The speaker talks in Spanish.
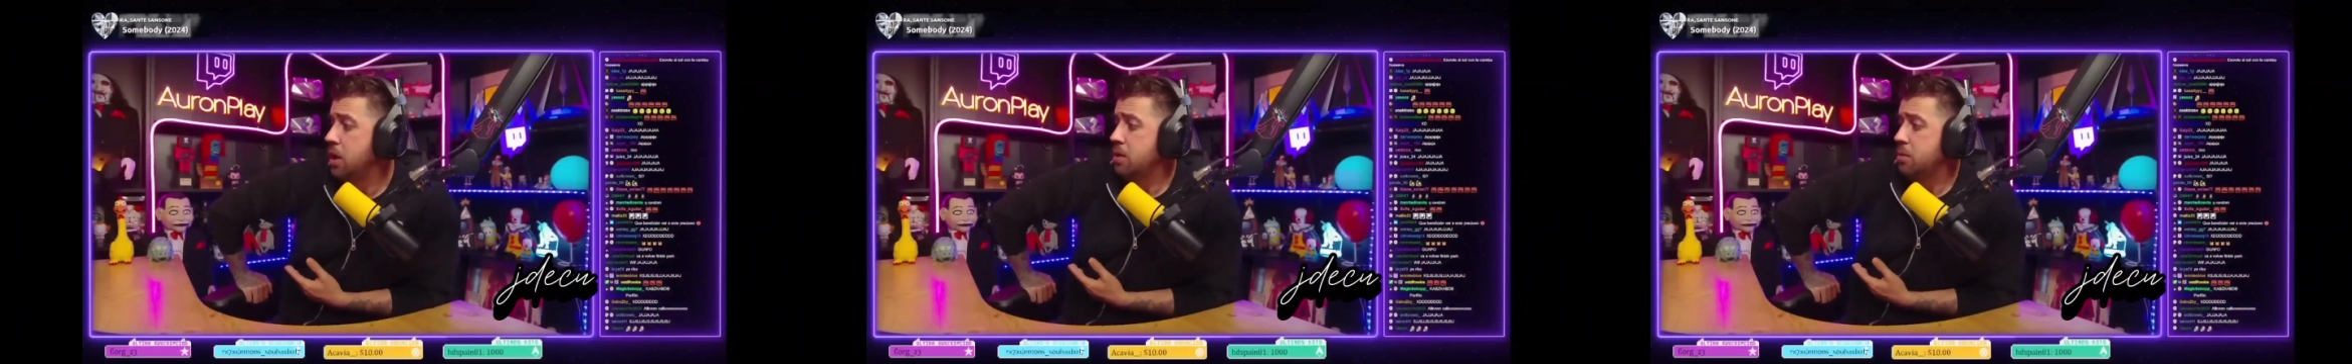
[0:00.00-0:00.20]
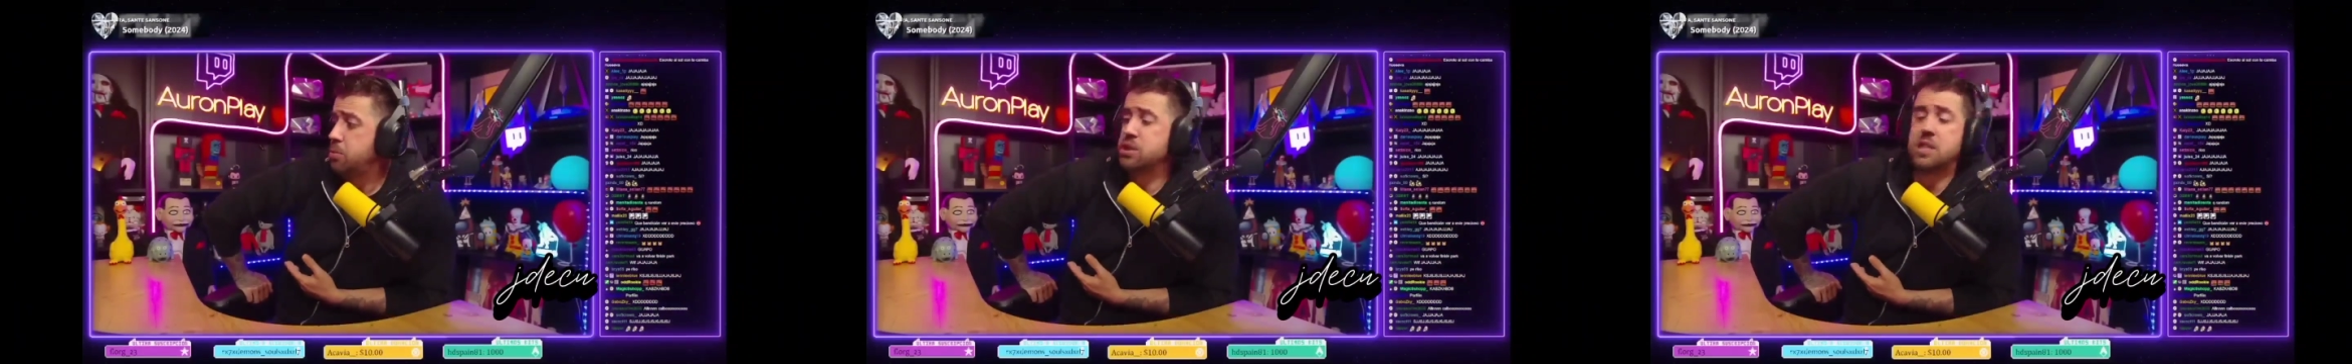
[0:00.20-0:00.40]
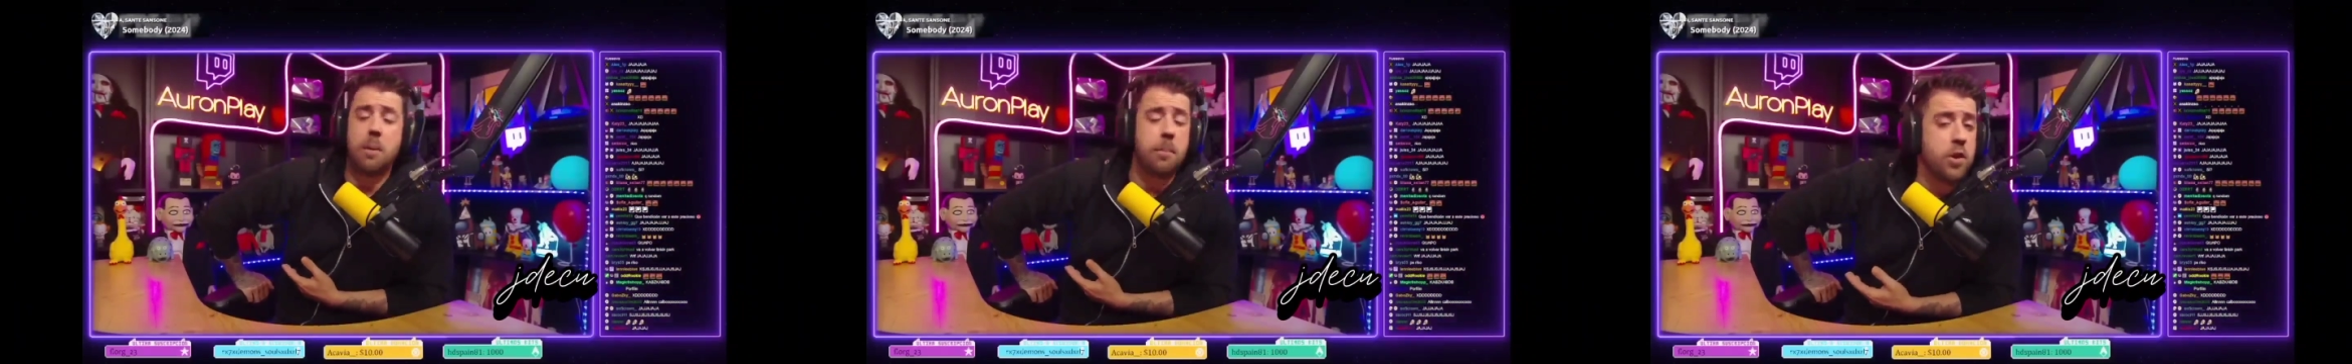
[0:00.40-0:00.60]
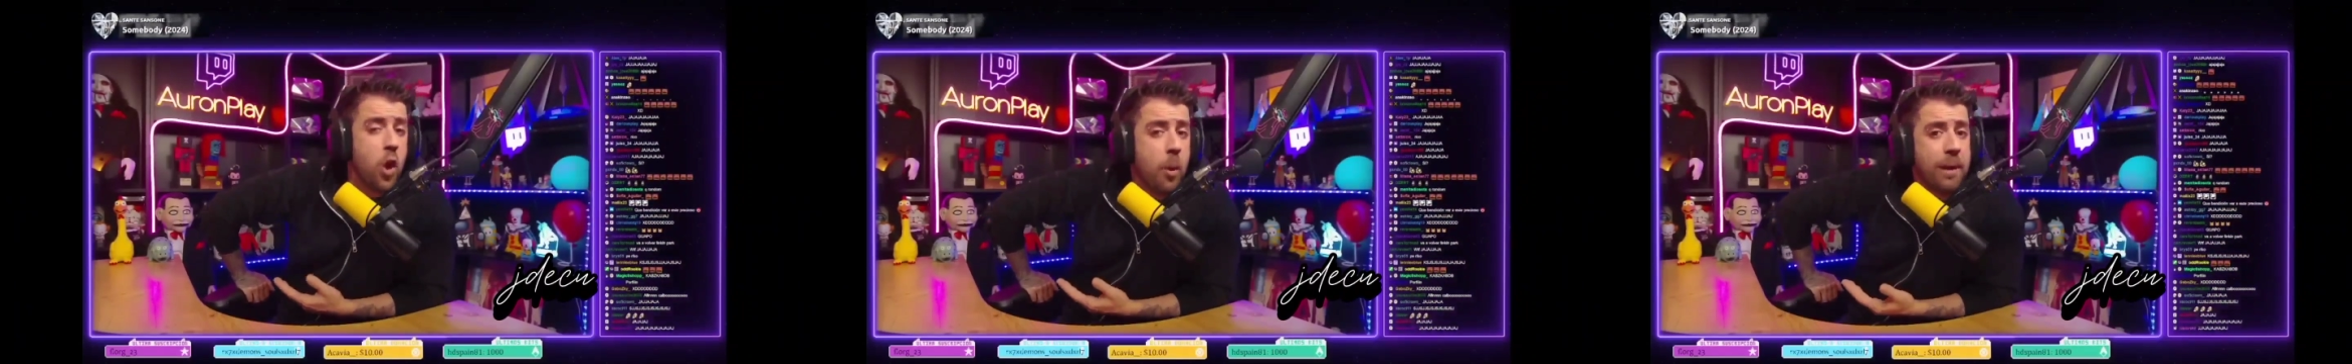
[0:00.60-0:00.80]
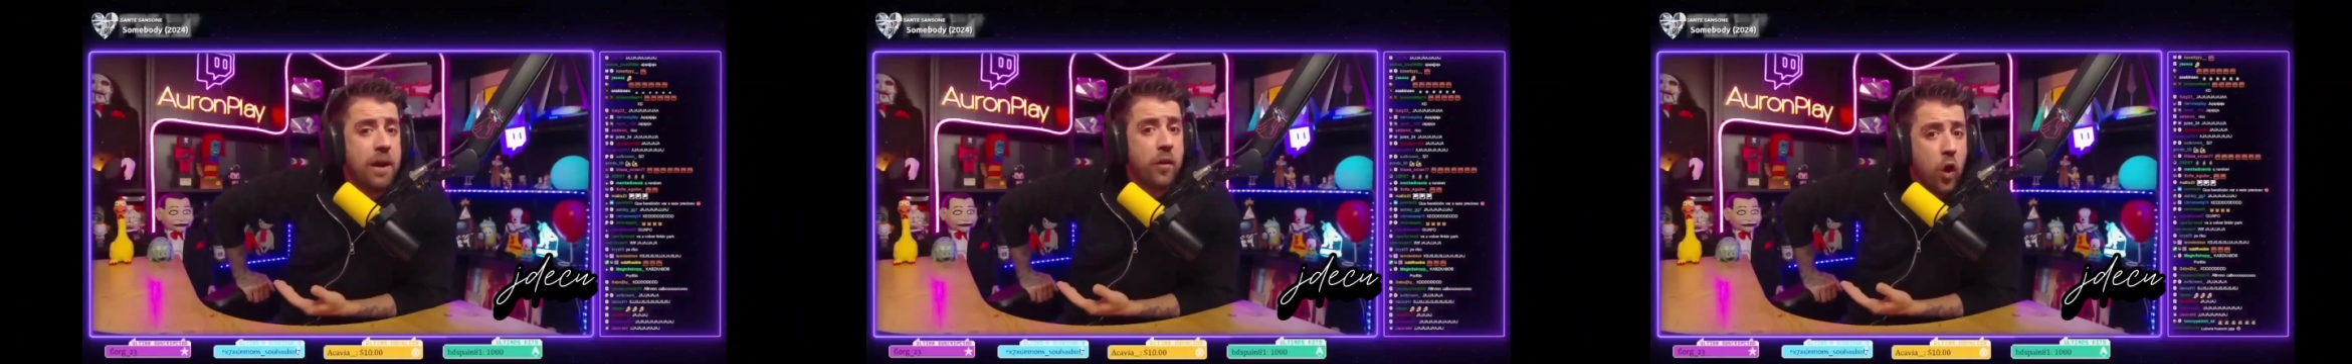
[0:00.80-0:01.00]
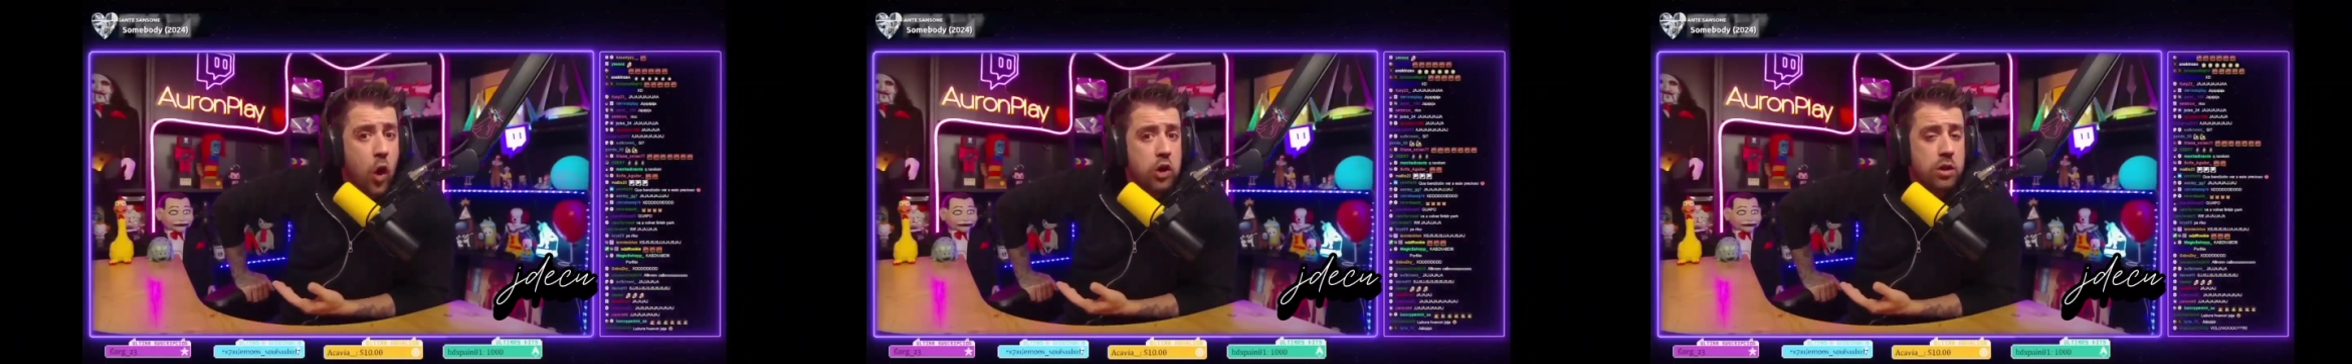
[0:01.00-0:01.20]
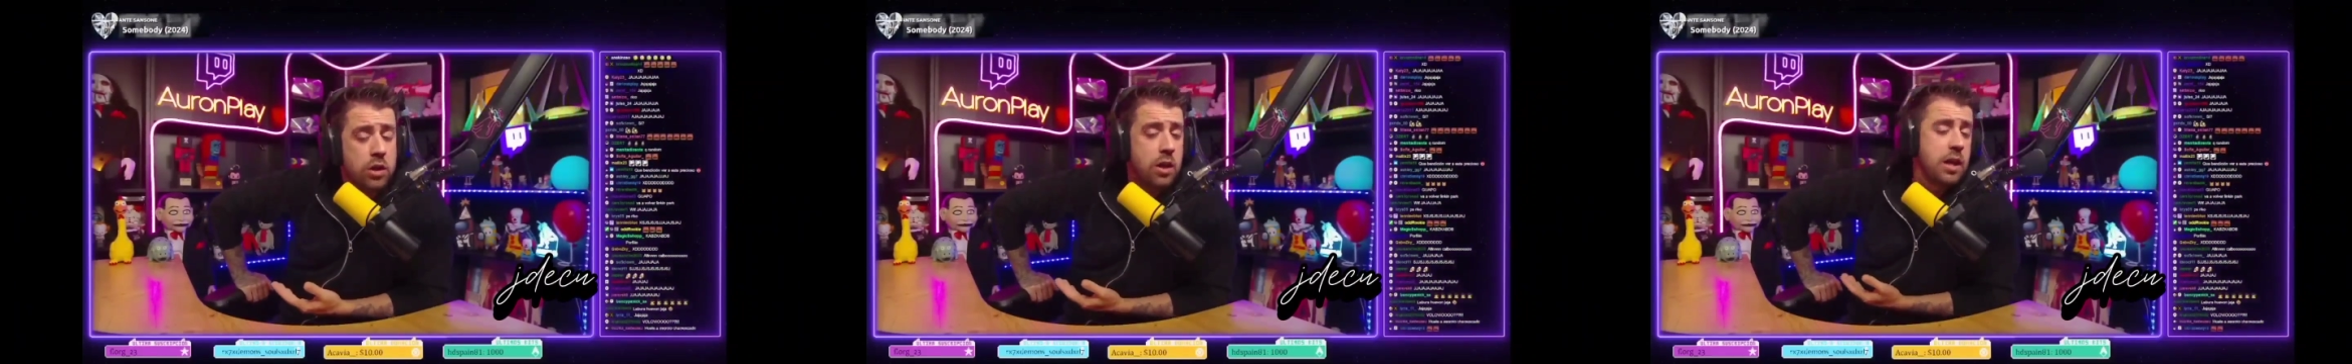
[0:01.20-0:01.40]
pues te pido perdón,